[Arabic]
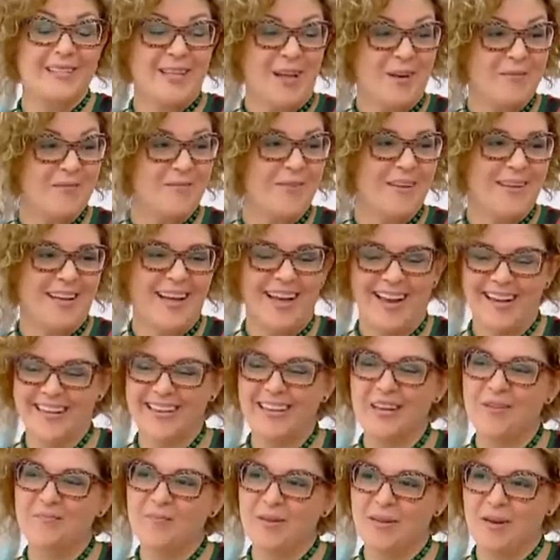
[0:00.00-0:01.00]
أصعب حال
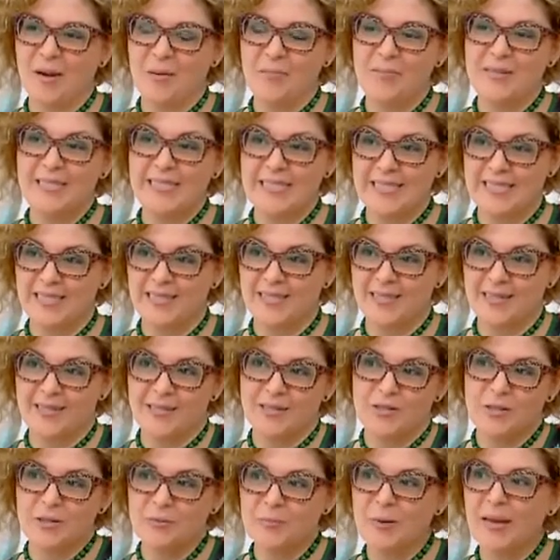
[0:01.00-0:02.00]
الكاميرا بس
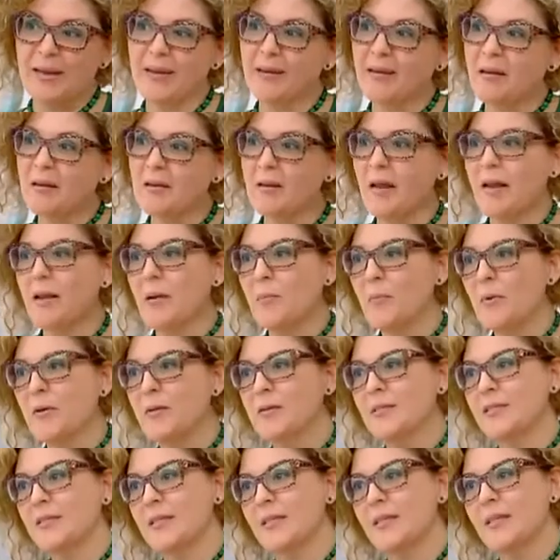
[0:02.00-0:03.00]
إجمالا أنا
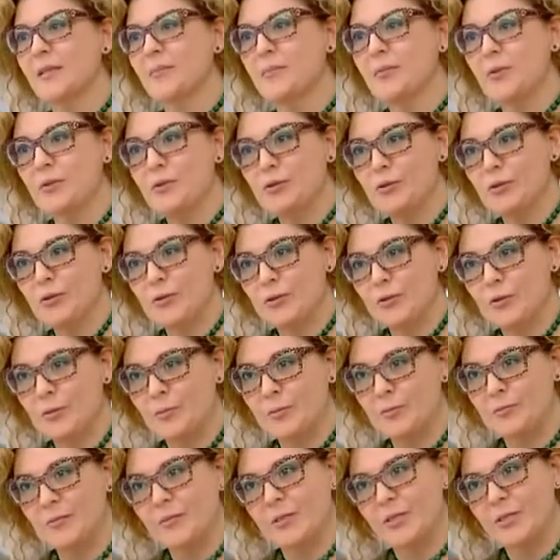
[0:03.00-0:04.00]
بحس اللي
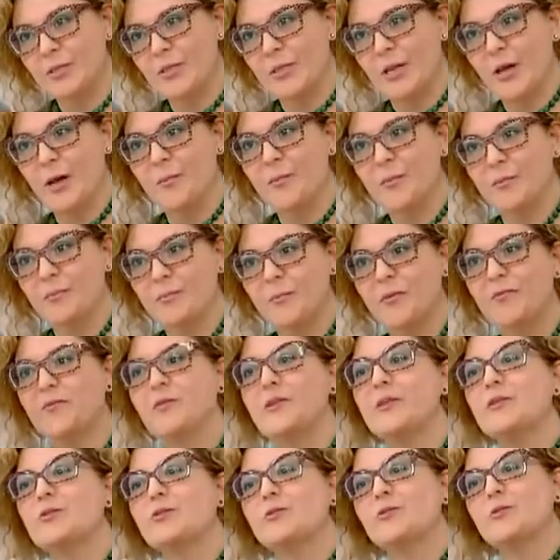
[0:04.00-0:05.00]
بيرسم ديجا ما
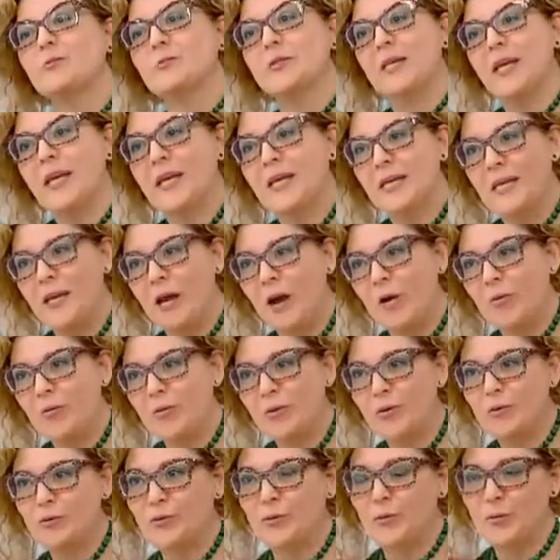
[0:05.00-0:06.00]
في لزوم يحكي
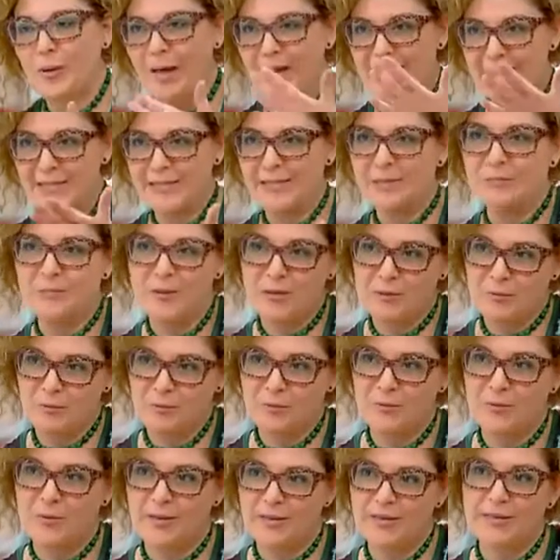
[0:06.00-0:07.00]
أو يكتب
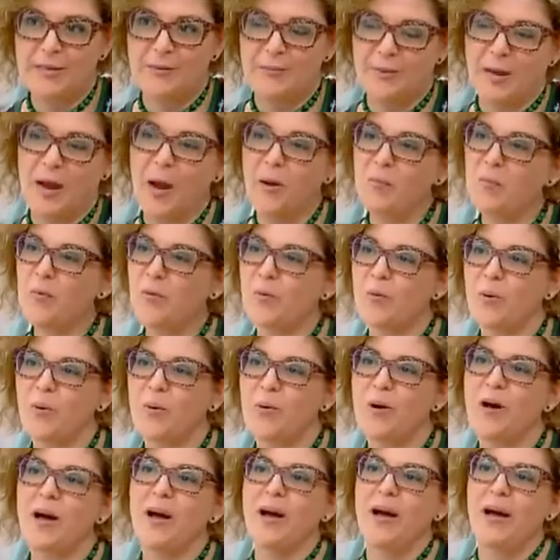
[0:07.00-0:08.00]
رسماته هن
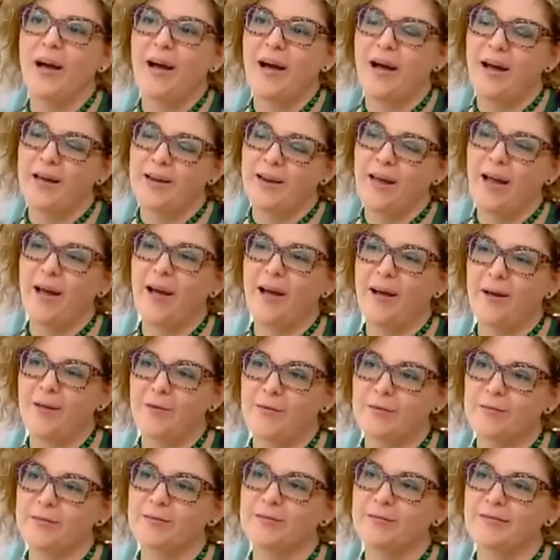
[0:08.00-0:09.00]
بيعبروا عن
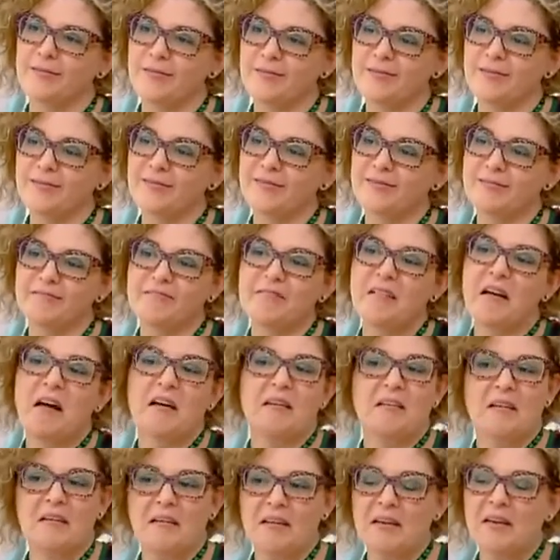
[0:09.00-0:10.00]
حالهم هيدا هيدا
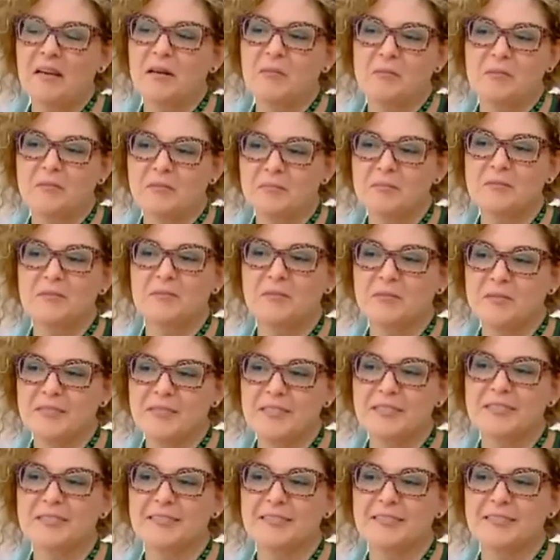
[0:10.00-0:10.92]
كثير حلو يعني. وكثير